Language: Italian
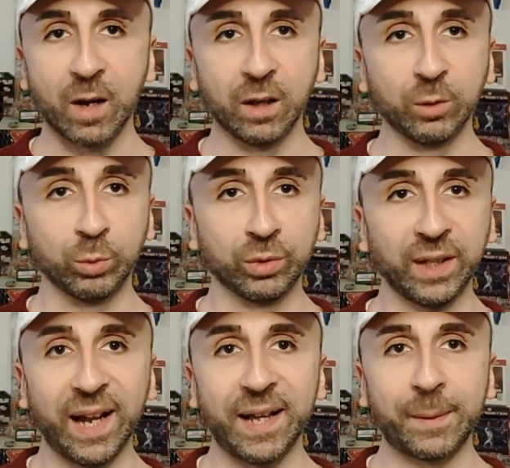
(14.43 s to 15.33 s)
È un
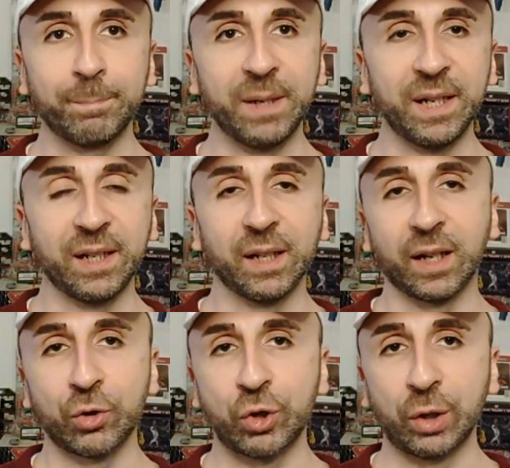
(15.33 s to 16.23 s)
derby che ha
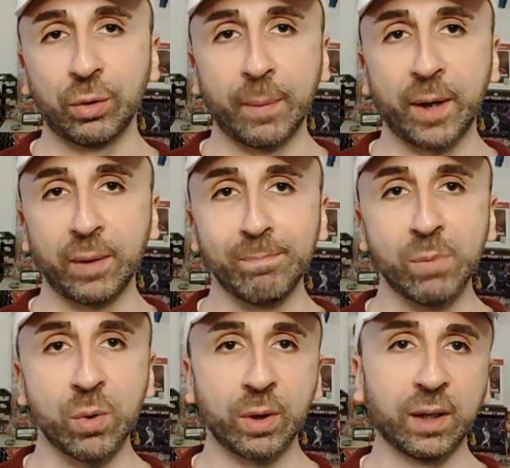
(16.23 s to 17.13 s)
lasciato la mare in
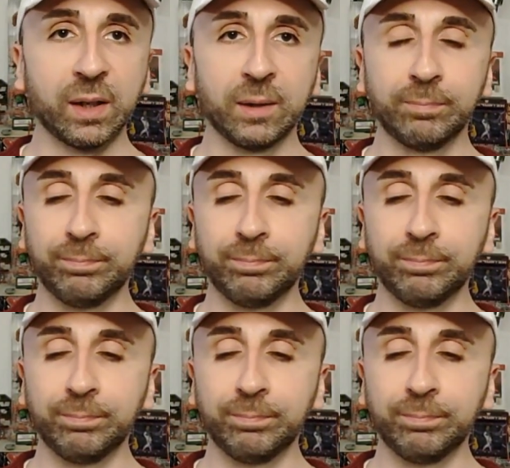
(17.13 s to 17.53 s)
bocca,